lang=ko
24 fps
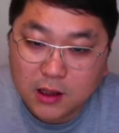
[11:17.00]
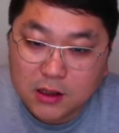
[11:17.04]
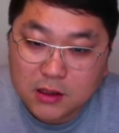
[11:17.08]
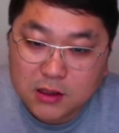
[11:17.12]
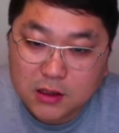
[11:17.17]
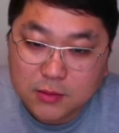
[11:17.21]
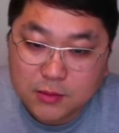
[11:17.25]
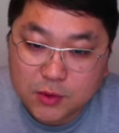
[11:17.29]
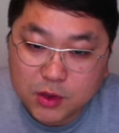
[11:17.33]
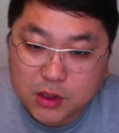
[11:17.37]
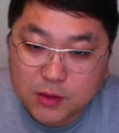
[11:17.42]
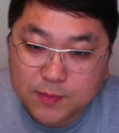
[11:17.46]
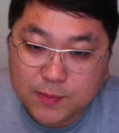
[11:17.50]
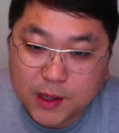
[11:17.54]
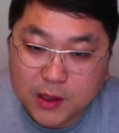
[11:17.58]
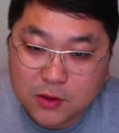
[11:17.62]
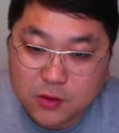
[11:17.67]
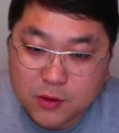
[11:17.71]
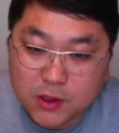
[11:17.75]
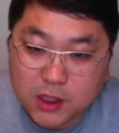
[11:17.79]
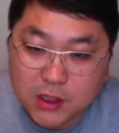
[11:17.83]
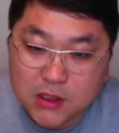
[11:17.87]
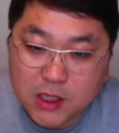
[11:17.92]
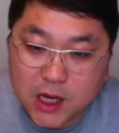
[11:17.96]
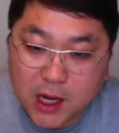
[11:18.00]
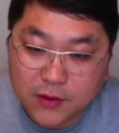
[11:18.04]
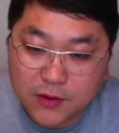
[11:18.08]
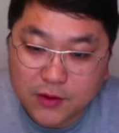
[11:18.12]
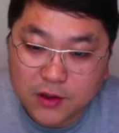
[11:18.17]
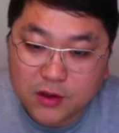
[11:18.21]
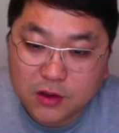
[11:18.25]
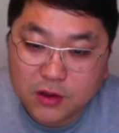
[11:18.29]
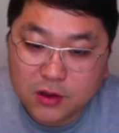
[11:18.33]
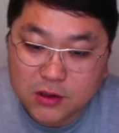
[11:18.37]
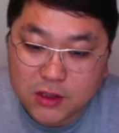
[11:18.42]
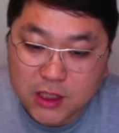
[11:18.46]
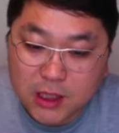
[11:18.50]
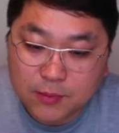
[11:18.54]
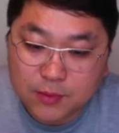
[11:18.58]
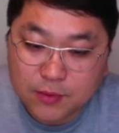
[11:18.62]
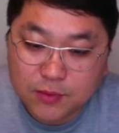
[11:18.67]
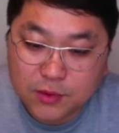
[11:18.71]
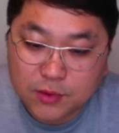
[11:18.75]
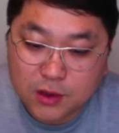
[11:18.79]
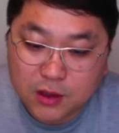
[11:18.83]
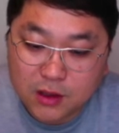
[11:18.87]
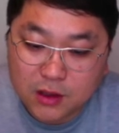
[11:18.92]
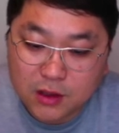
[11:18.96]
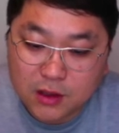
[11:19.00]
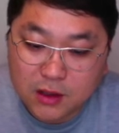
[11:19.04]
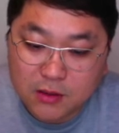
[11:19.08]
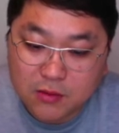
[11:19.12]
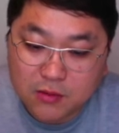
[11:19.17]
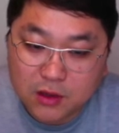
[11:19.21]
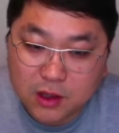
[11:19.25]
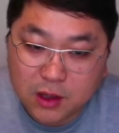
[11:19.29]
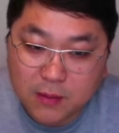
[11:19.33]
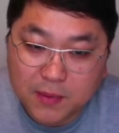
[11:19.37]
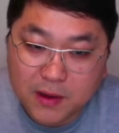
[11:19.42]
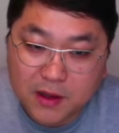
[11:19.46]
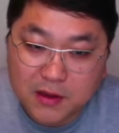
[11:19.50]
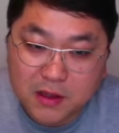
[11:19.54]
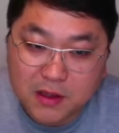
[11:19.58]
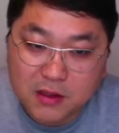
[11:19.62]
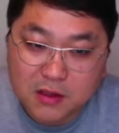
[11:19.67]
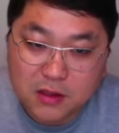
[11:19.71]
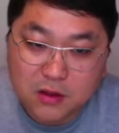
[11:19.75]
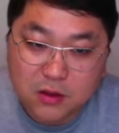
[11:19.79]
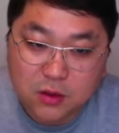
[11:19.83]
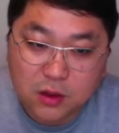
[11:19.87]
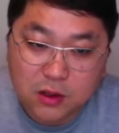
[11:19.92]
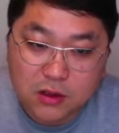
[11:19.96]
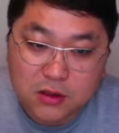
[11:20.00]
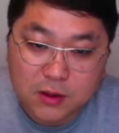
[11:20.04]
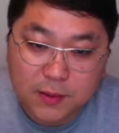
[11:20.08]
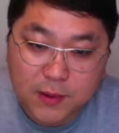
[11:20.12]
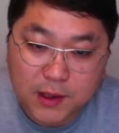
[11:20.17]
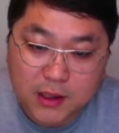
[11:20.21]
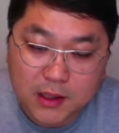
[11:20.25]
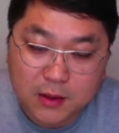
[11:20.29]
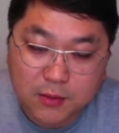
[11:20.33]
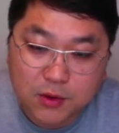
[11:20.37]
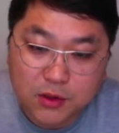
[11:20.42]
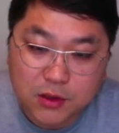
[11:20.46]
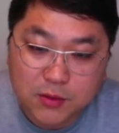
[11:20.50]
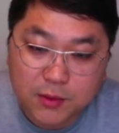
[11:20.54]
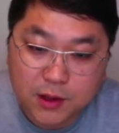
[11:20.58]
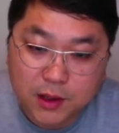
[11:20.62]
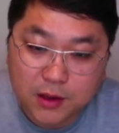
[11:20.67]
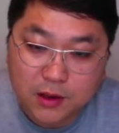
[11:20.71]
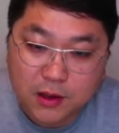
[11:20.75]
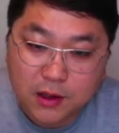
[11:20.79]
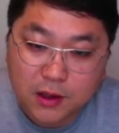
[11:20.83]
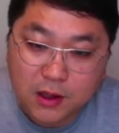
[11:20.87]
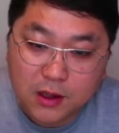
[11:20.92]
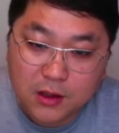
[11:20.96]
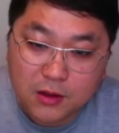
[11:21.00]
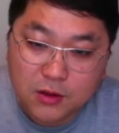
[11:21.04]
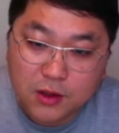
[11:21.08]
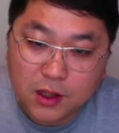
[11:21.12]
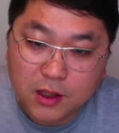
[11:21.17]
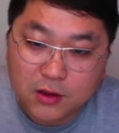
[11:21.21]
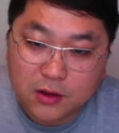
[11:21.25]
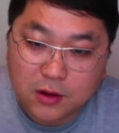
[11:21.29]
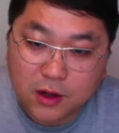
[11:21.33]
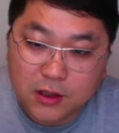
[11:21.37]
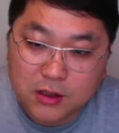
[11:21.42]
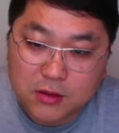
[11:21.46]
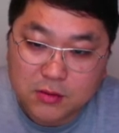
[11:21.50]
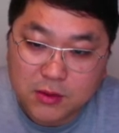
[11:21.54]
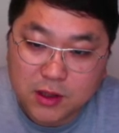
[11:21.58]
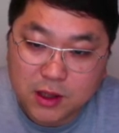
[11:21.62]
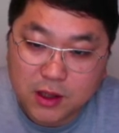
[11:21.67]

지금 직배송되지 않는 그런 제품들이기 때문에 배드지를 통해서 받아보시면 될 것 같습니다.